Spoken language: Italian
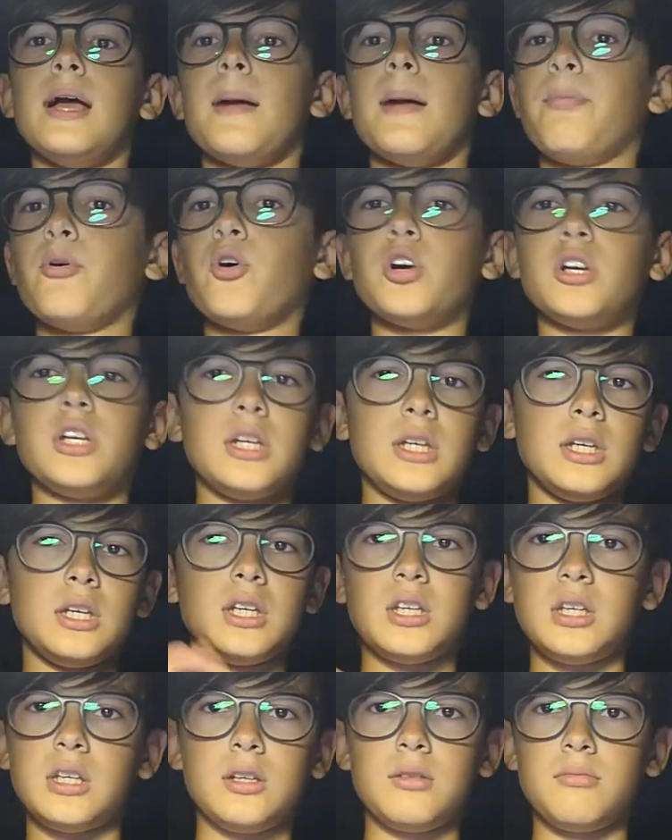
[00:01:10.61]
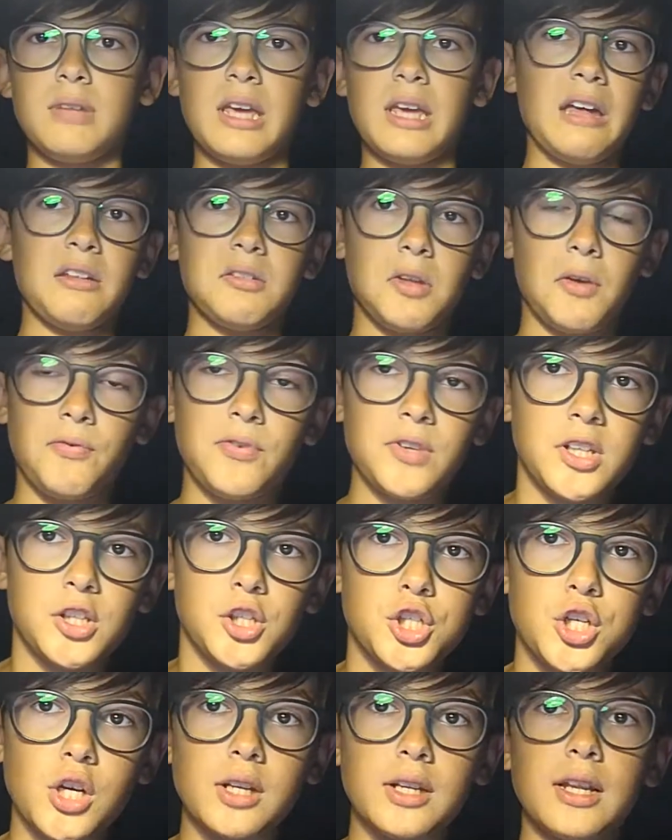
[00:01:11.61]
Poi niente,
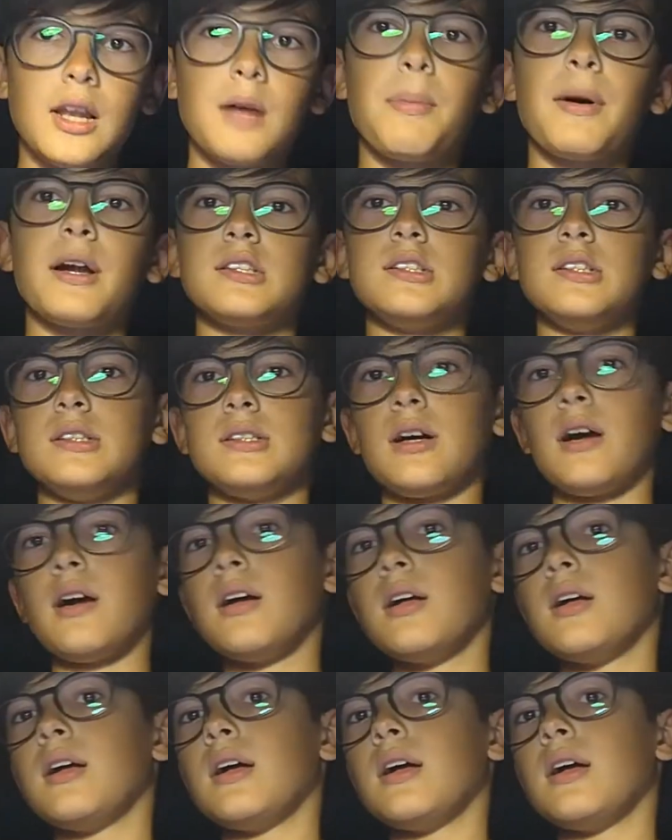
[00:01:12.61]
finisce lì la partita.